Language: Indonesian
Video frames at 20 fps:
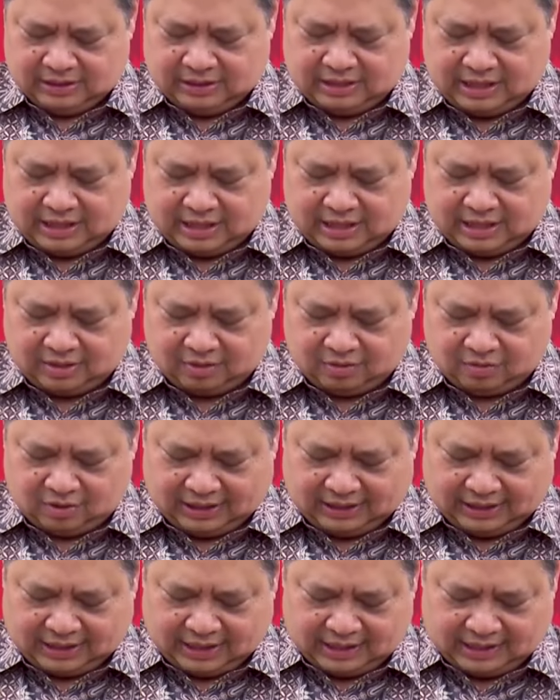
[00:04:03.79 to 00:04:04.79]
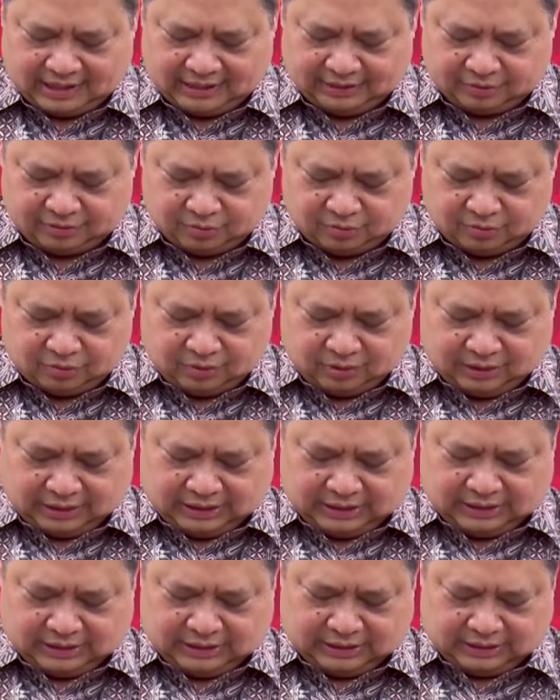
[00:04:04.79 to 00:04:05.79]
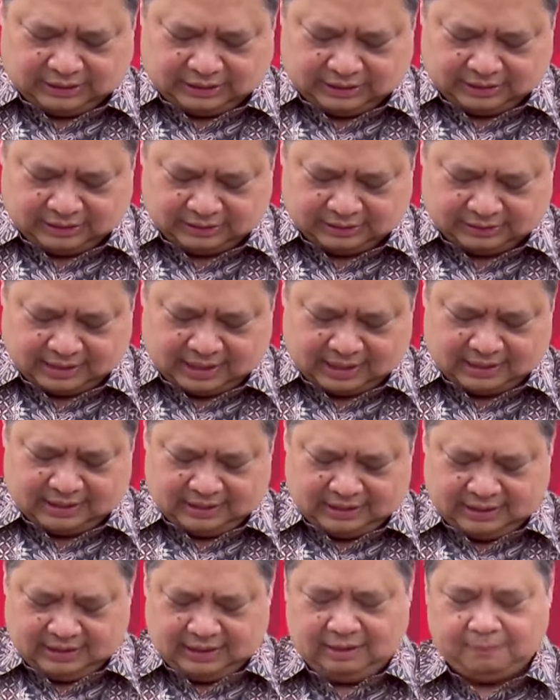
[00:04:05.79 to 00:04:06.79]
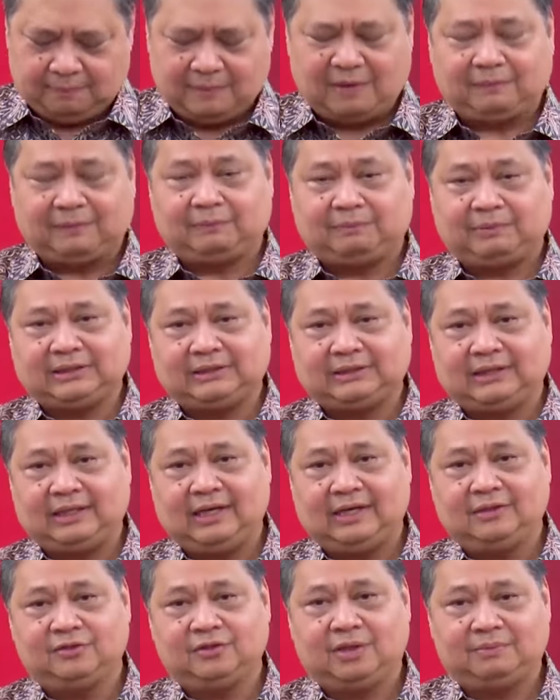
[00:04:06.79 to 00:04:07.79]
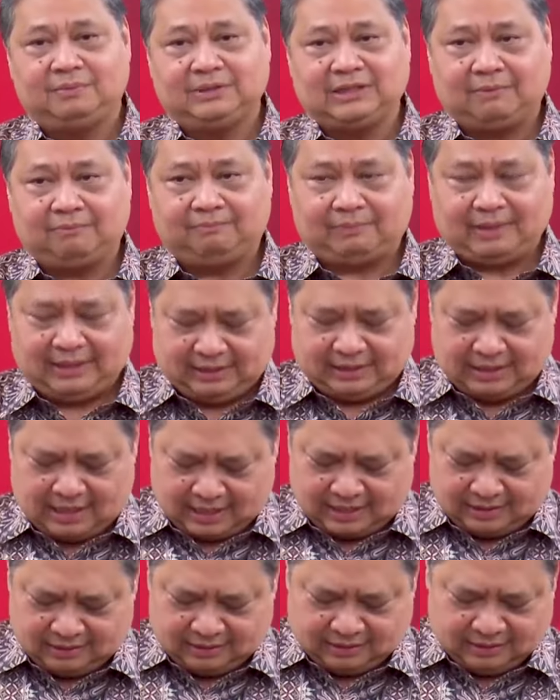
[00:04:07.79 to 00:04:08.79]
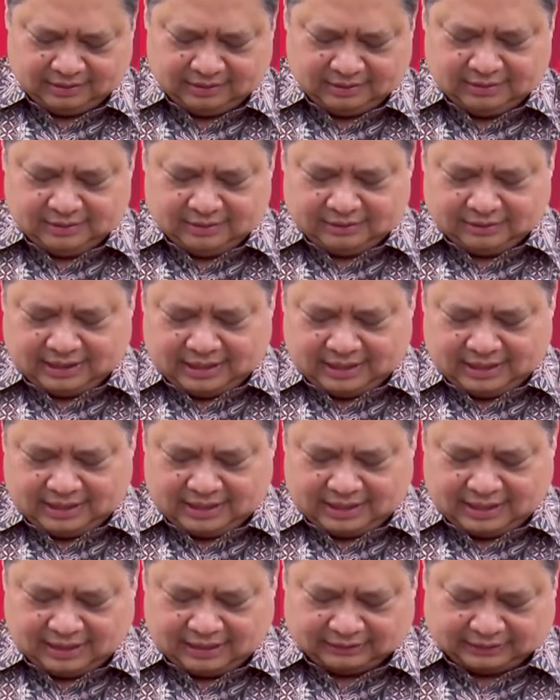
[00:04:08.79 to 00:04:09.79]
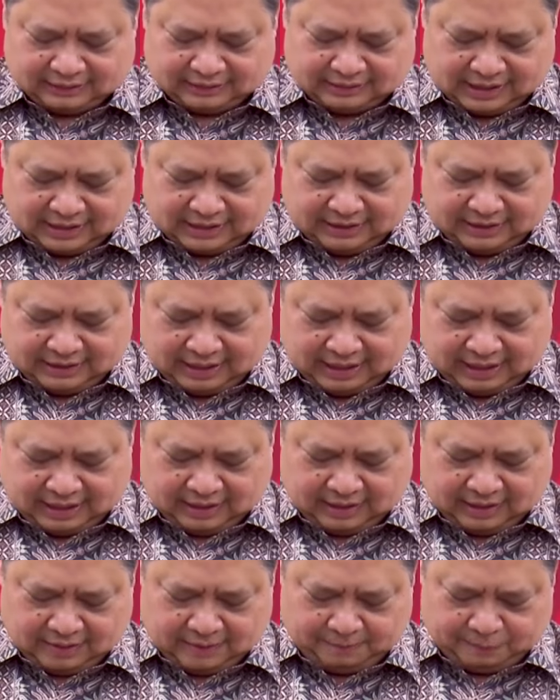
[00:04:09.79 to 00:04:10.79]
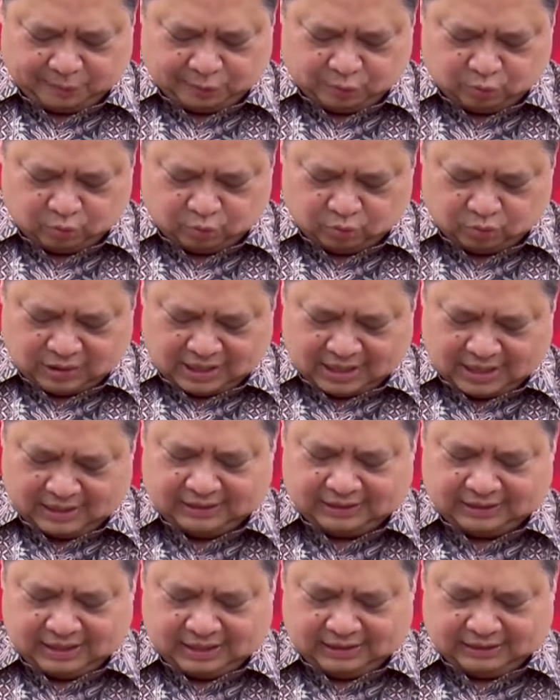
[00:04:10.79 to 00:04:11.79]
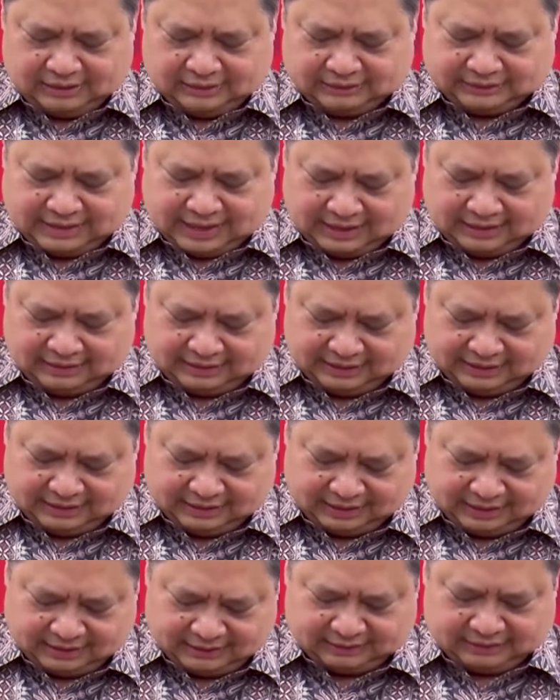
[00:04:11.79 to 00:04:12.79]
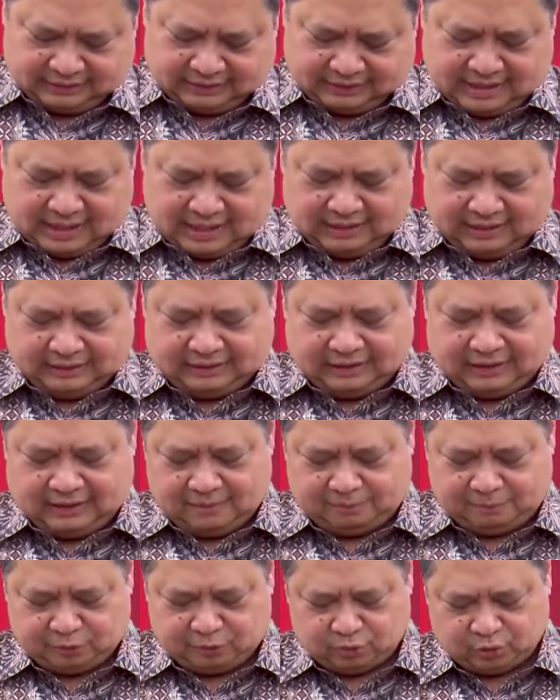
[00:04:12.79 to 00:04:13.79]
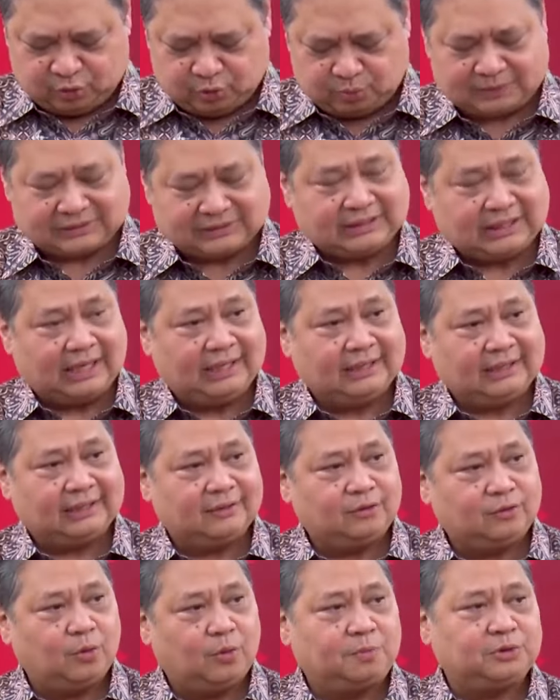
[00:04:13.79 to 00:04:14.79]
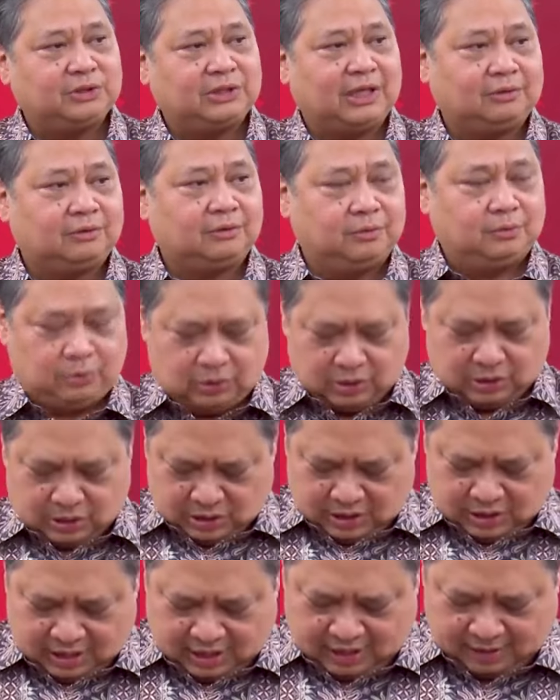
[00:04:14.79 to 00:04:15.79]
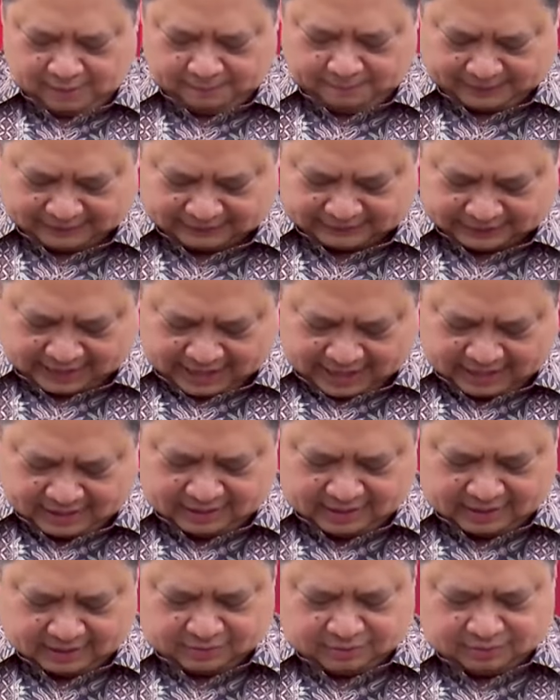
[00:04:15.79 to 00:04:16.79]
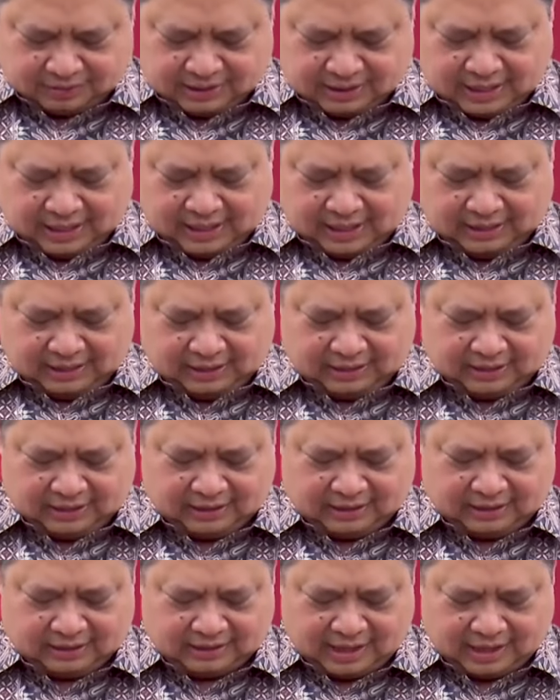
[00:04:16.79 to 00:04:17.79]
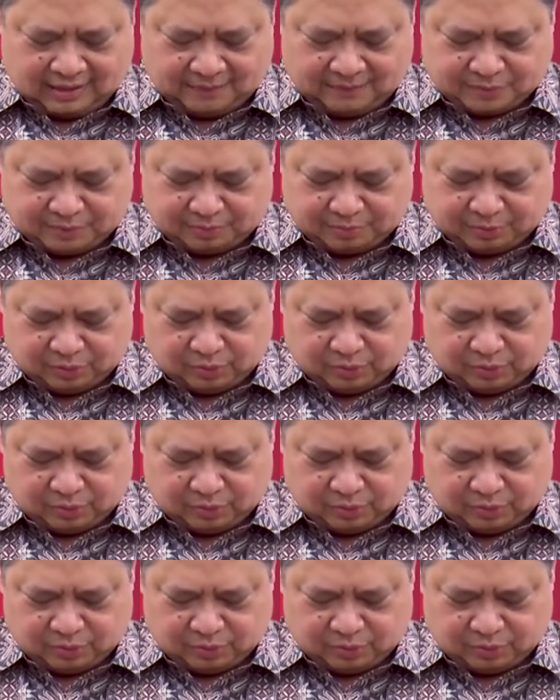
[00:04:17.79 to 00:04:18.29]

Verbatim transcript: Dan oleh karena itu eh, tadi Bapak Presiden juga menyampaikan kayak terjadi eh, penurunan eh, stunting rate dari 37% persen ke 21 eh, persen dan juga eh, dalam 10